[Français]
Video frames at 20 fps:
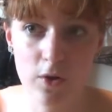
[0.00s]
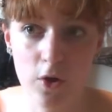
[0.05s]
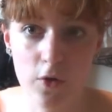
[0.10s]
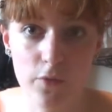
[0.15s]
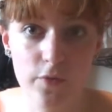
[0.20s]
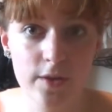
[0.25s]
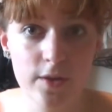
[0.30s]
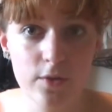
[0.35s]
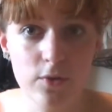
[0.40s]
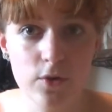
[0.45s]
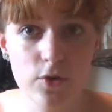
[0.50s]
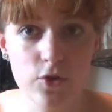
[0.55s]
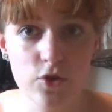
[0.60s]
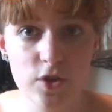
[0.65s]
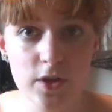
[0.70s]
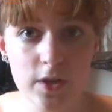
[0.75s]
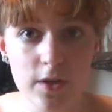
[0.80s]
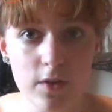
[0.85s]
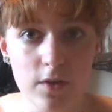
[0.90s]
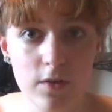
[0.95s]
de leurs vidéos que
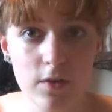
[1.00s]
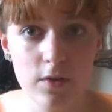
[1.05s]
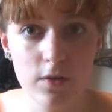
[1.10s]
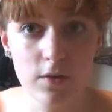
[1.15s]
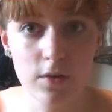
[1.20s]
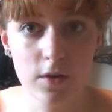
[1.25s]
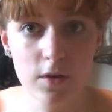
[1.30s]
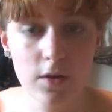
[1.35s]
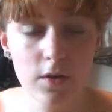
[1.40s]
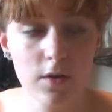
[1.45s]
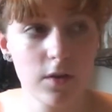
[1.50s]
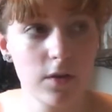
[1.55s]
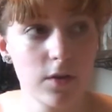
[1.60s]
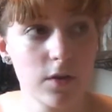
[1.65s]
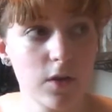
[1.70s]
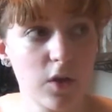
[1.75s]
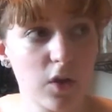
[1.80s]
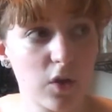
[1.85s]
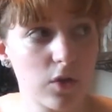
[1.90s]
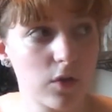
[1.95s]
j'ai
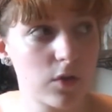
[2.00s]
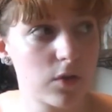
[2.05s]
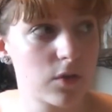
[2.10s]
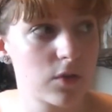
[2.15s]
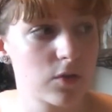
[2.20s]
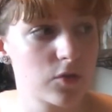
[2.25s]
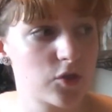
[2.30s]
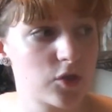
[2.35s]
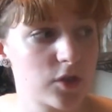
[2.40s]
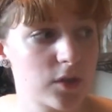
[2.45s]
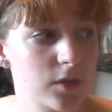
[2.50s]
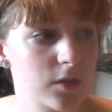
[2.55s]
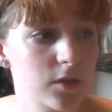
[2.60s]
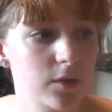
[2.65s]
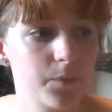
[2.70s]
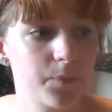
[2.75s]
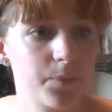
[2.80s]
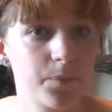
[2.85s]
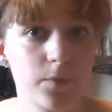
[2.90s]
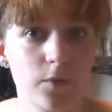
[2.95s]
que j'ai
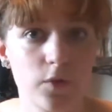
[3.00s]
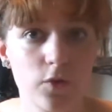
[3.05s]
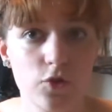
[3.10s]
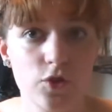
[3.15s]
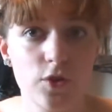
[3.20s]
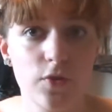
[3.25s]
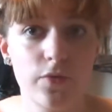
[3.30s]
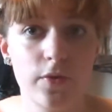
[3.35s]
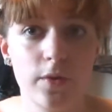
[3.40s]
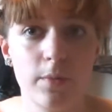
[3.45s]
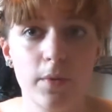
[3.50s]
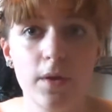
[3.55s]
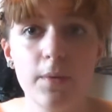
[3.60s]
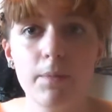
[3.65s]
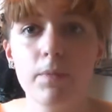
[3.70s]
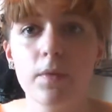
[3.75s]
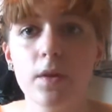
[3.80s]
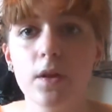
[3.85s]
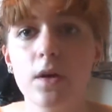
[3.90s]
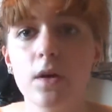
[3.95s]
que j'ai filmées.
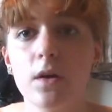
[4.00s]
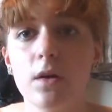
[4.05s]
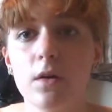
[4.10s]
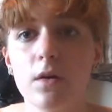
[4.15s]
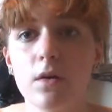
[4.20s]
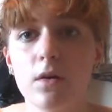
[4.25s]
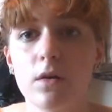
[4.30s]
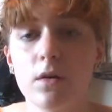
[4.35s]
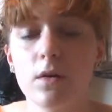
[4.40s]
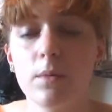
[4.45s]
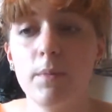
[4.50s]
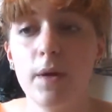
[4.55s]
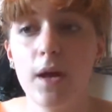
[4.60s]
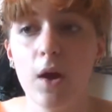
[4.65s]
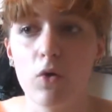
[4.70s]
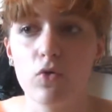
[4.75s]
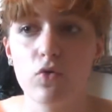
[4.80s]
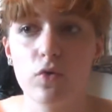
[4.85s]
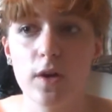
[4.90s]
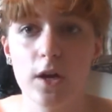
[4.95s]
Mais
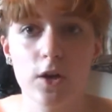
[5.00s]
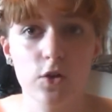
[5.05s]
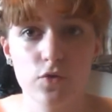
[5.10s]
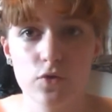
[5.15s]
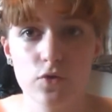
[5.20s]
en tout cas, je